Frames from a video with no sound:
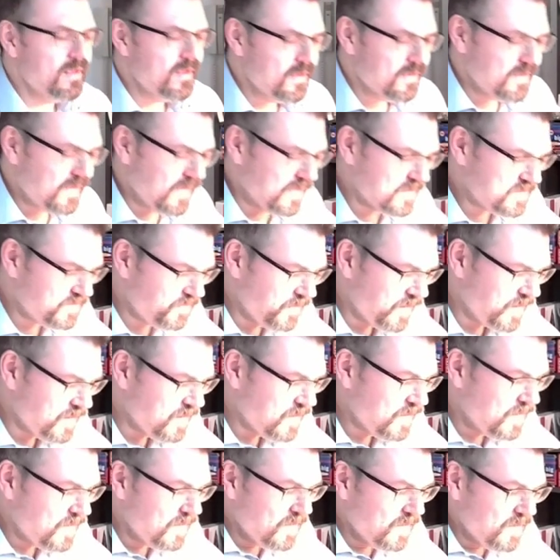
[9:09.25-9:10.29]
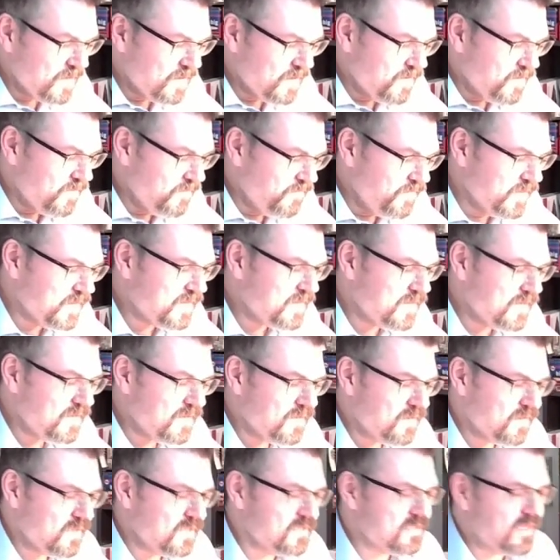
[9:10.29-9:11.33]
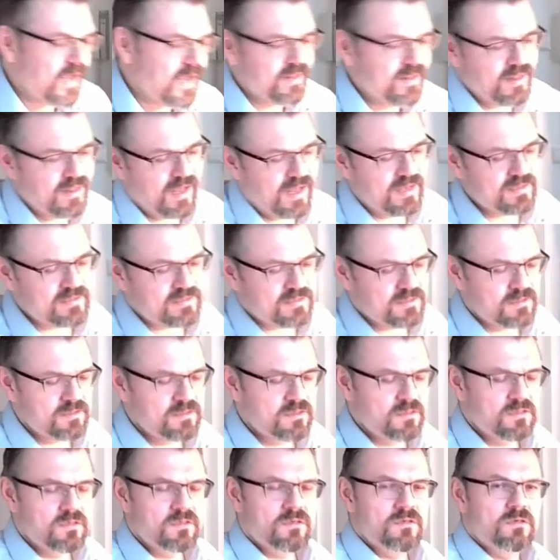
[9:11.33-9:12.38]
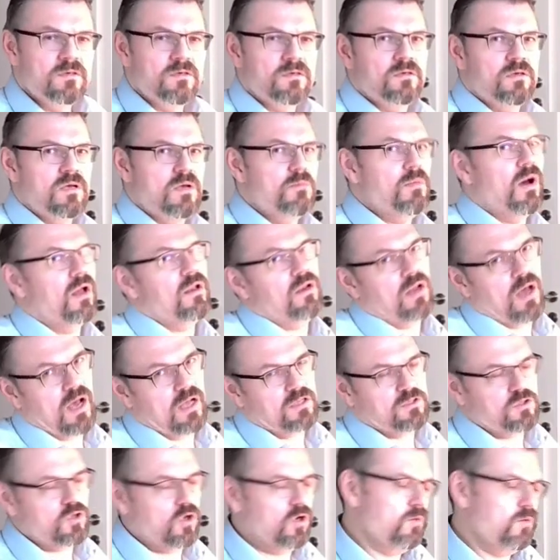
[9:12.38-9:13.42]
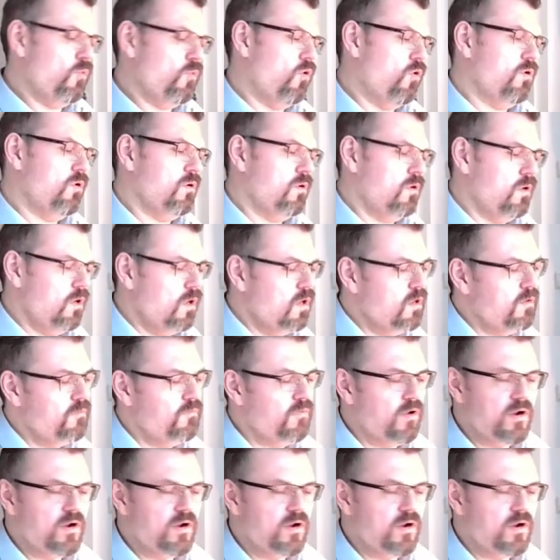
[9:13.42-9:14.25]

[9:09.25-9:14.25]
Deswegen wird das anlassen, ich meine, eins kann ich machen, ja?